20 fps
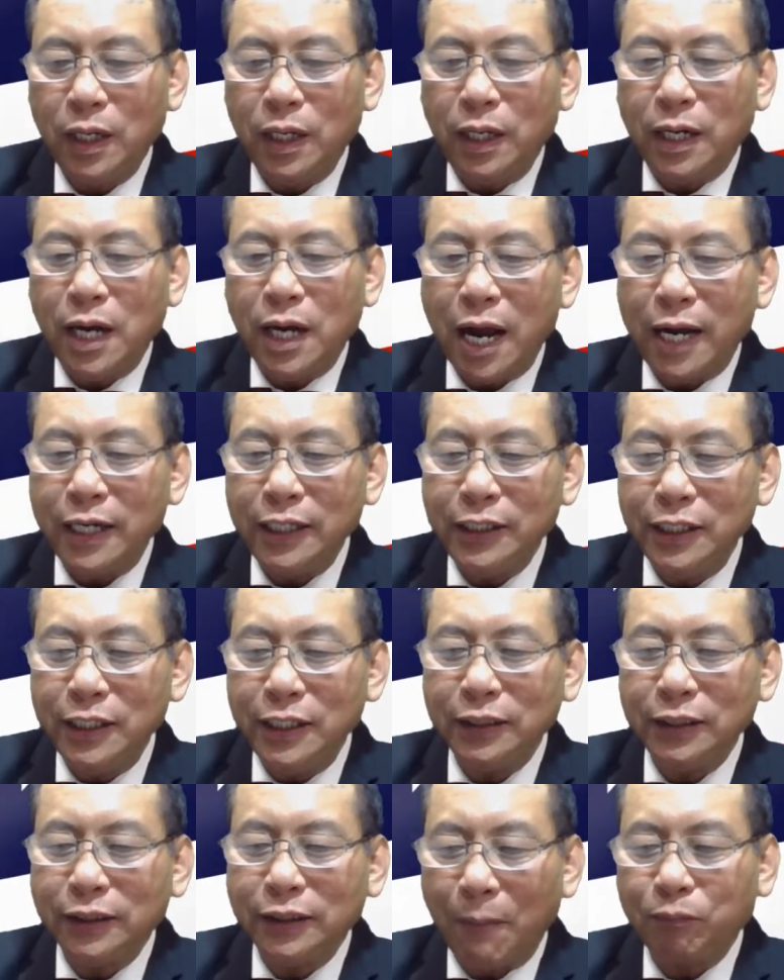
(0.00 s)
Nga đã diễn
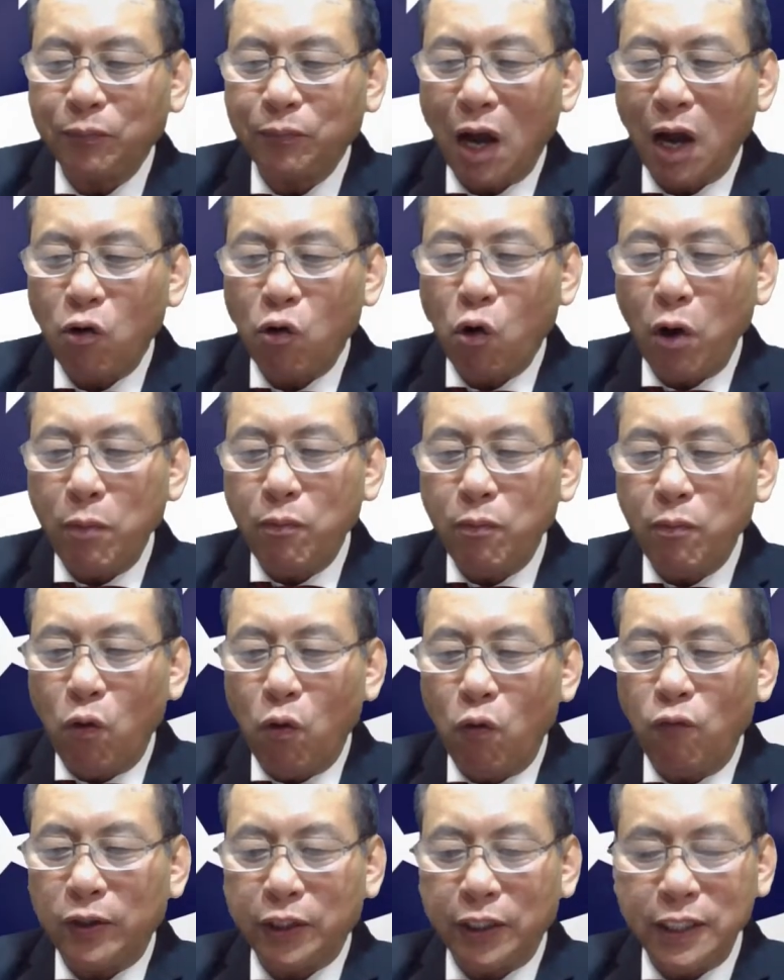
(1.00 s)
tập tạo khói mù
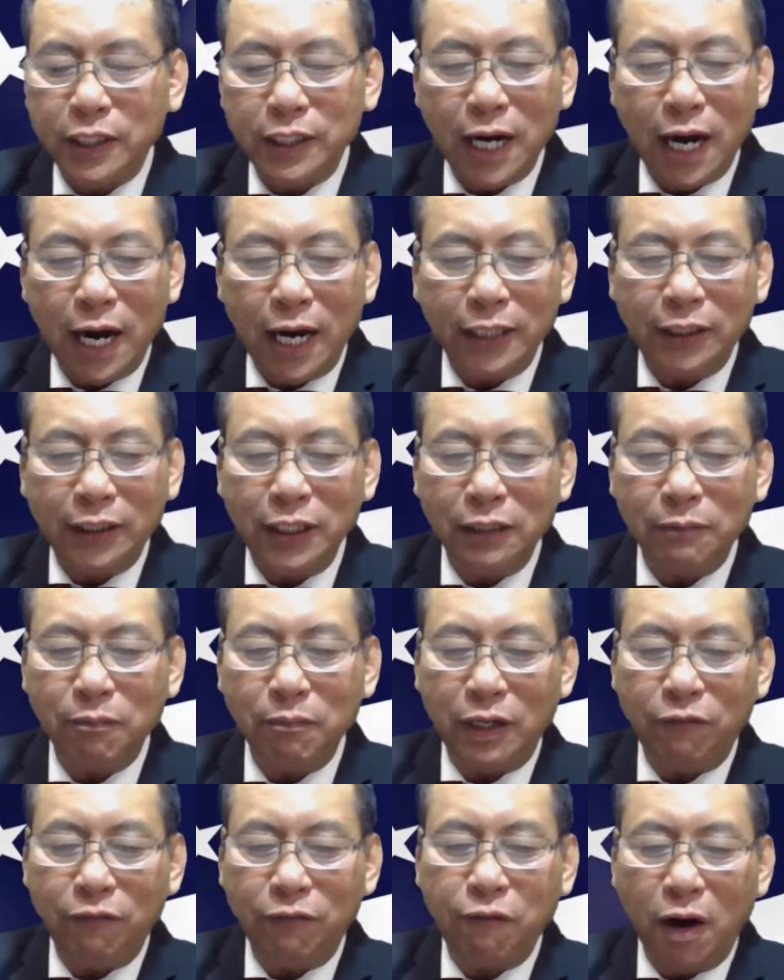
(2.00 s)
và triển khai thiết
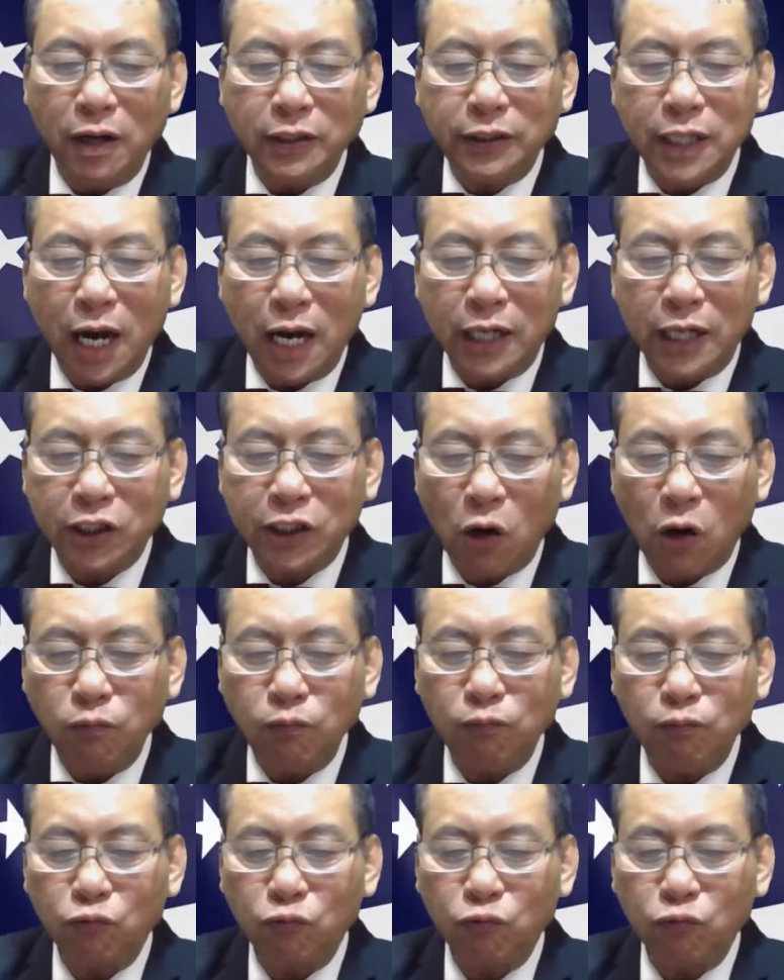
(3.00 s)
bị phản xạ sóng